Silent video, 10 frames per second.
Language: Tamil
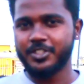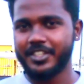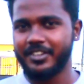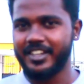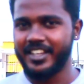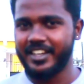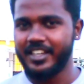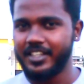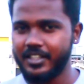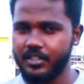பிடிச்சிருக்கோன்னு
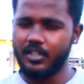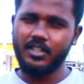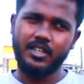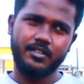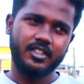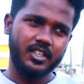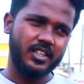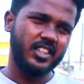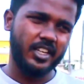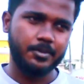நினைக்கிறேன் ஆனால் வந்து
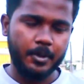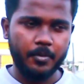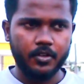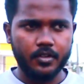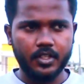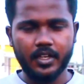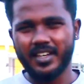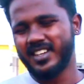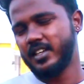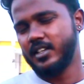இந்த எக்ஸ்பெரிமெண்ட் வந்து
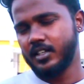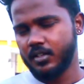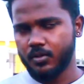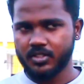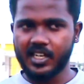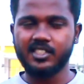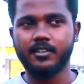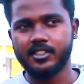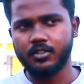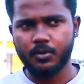எனக்கு ஒரு
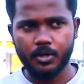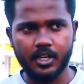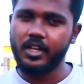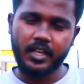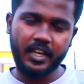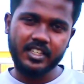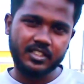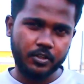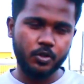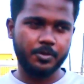சாட்டிஸ்ஃபேக்ஷன் கொடுக்கல
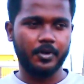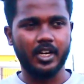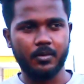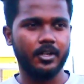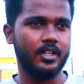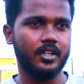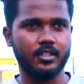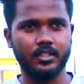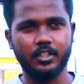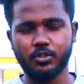கிட்ஸ் யூஸ் பண்ணுற மாதிரி தான்
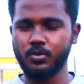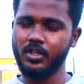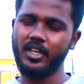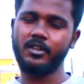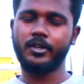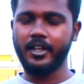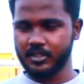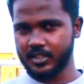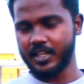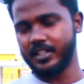இருந்தது ஸோ நீங்கள்
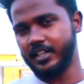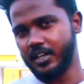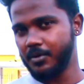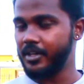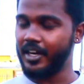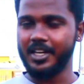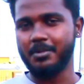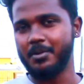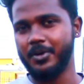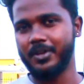கிட்ஸாக இருந்தீங்கன்னா உங்களுக்கு
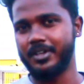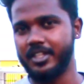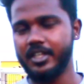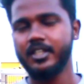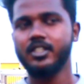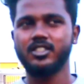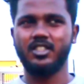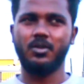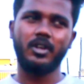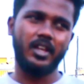கண்டிப்பாக பிடிக்கும் அது
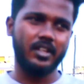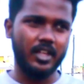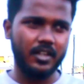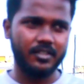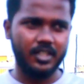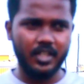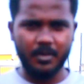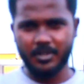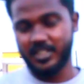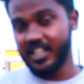சரி ஓகே இருந்தாலும் வந்து
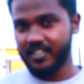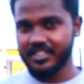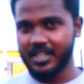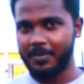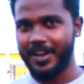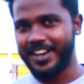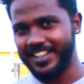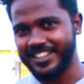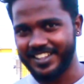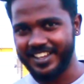நம்ம சின்ன வயசில்
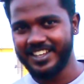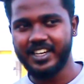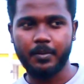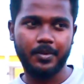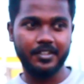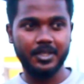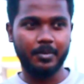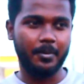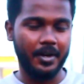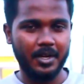பார்க்காததை நம்ம வந்து
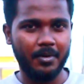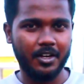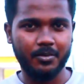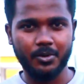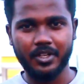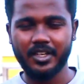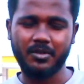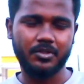இப்போ பண்ணி பார்க்கும்போது